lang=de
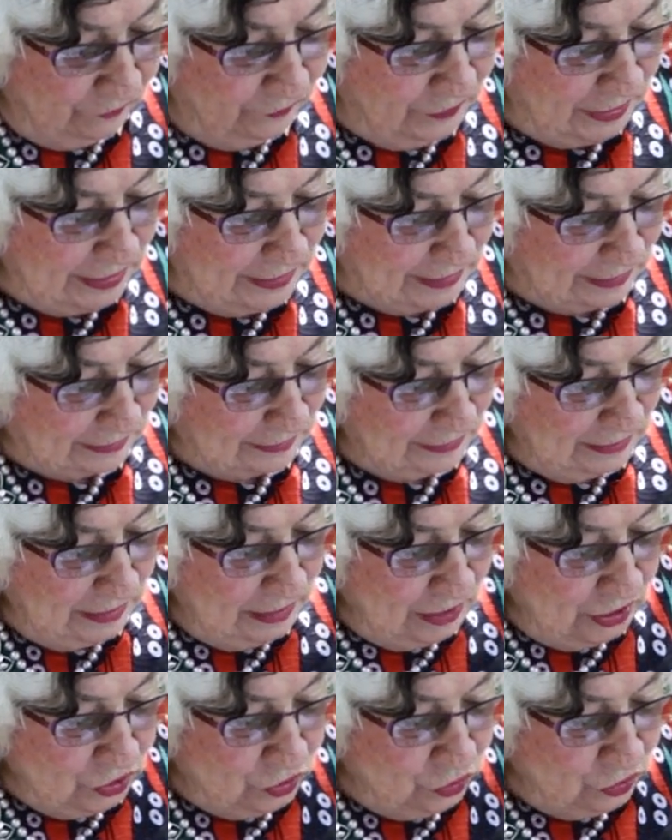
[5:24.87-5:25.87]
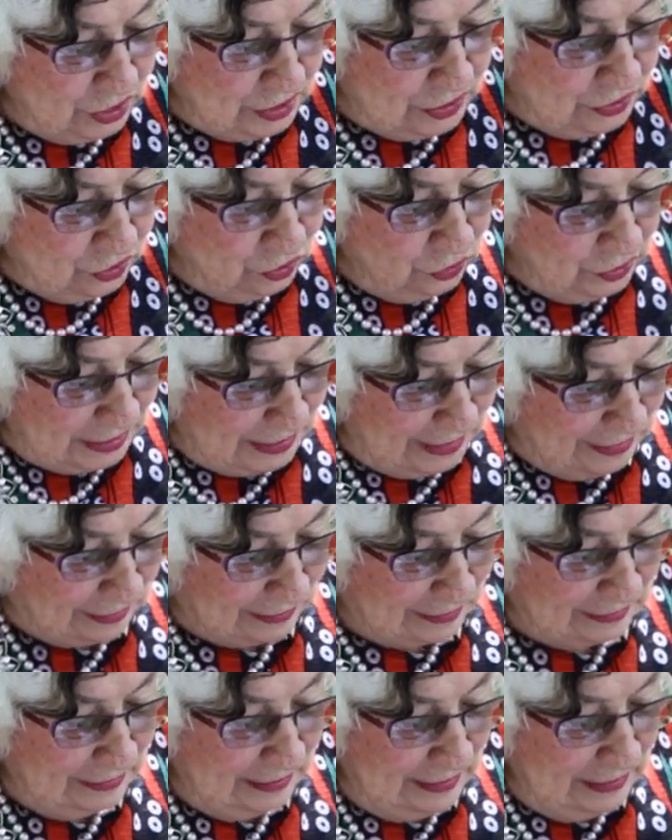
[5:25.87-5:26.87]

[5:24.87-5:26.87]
wieder zu, zu dir.